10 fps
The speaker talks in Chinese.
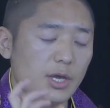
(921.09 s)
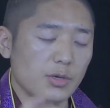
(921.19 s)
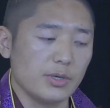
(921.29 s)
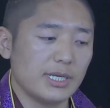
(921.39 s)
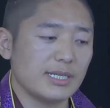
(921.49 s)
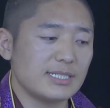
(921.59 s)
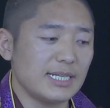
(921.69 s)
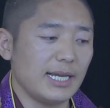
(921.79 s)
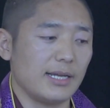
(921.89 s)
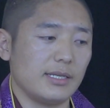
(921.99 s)
有一个
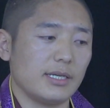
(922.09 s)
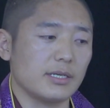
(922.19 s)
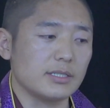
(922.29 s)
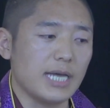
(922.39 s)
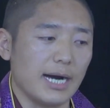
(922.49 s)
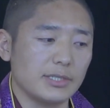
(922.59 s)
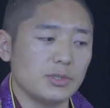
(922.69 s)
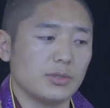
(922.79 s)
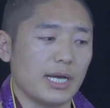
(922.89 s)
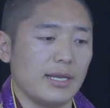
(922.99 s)
这样的一个长
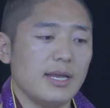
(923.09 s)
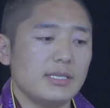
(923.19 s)
久感。